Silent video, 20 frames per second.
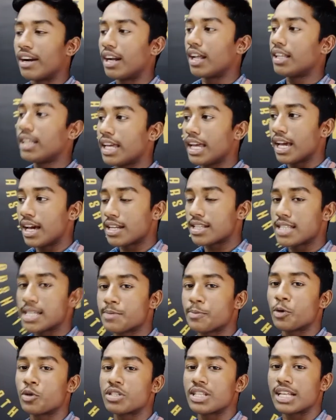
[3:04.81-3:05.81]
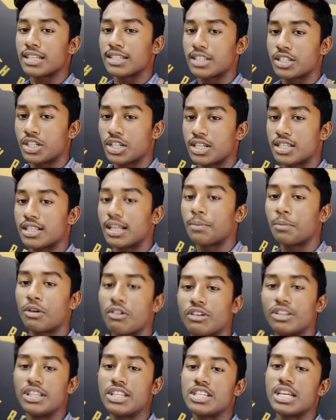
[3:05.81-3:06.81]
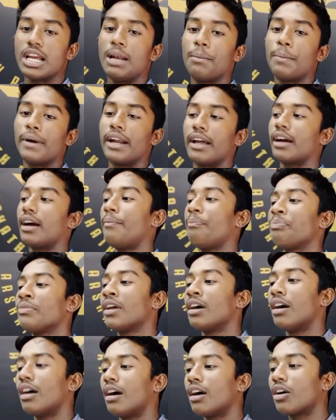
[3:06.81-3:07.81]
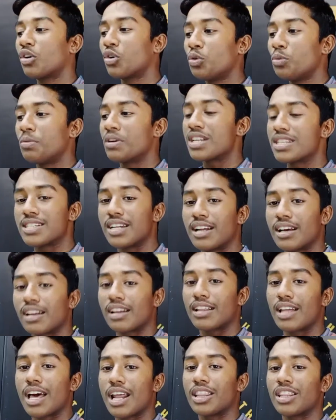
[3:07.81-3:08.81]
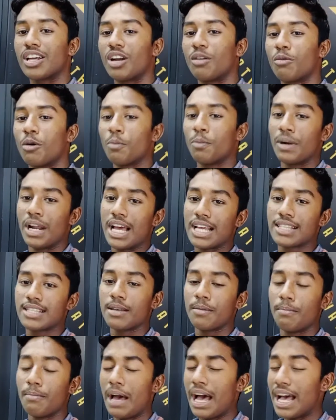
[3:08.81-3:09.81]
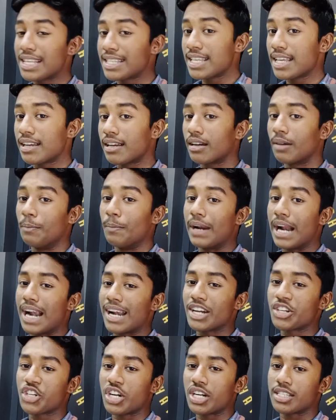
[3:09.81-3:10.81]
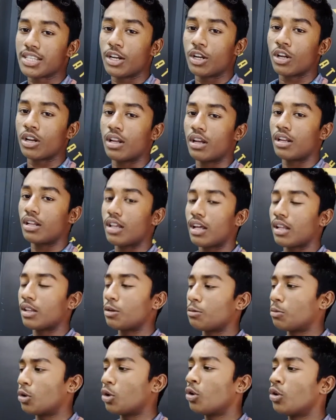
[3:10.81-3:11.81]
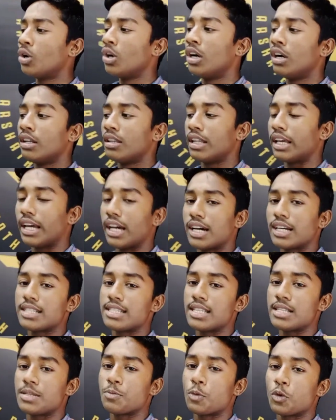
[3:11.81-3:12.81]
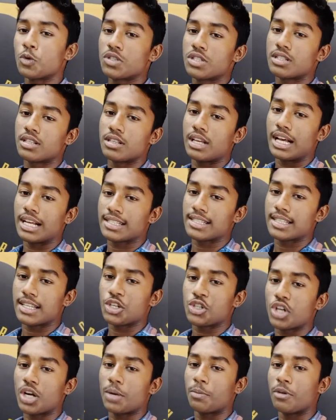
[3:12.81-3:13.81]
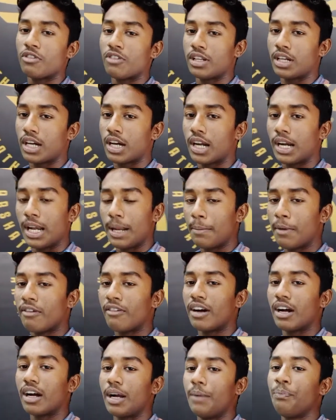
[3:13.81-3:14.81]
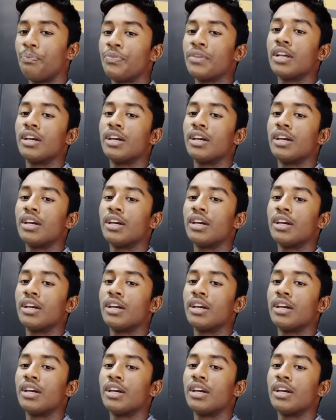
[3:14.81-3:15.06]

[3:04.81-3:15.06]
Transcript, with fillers: தேவைன்னா இந்த ஏஆர்சி ஸ்போர்ட்ஸ் ஆக்சசரி ஷாப்புக்கு வந்து சேல் பண்ணுங்கள் குரூப் ட்ரெஸ் எடுக்கிறதா இருந்தாலும் பிராஸ் பேசிக் பிராண்டட் ஷர்ட்ஸ் எடுக்கிறதா இருந்தாலும் இந்த ஏஆர்சி ஸ்போர்ட்ஸ் ஆக்சசரி ஷாப்புக்கு வாங்க கண்டிப்பாக வாங்க